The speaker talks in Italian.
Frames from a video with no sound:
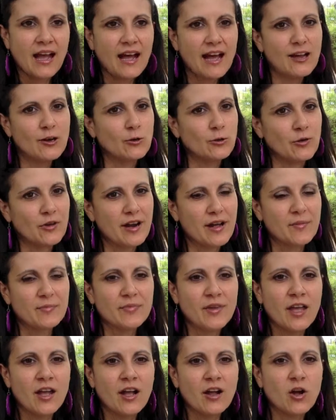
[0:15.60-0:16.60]
Allora,
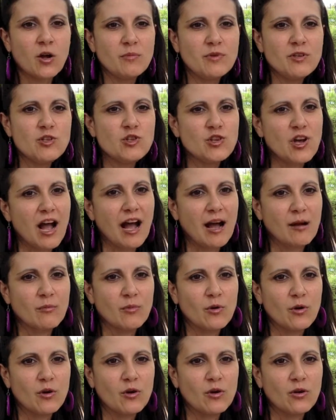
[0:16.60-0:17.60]

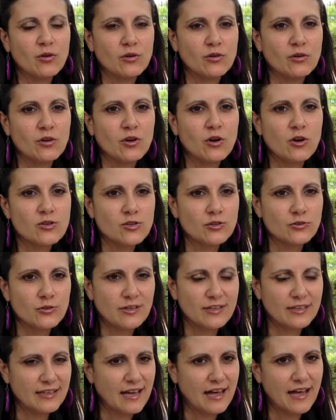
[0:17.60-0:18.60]
cominciamo eh, col
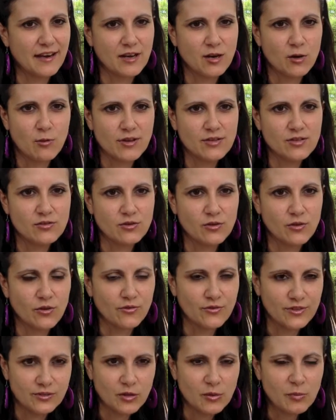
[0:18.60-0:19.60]
sottolineare in questo
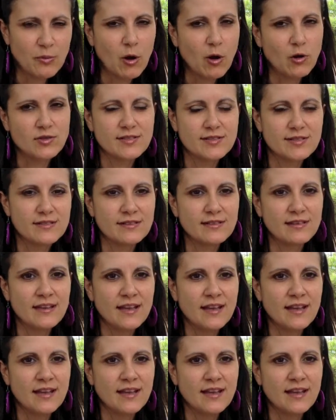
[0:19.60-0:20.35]
video post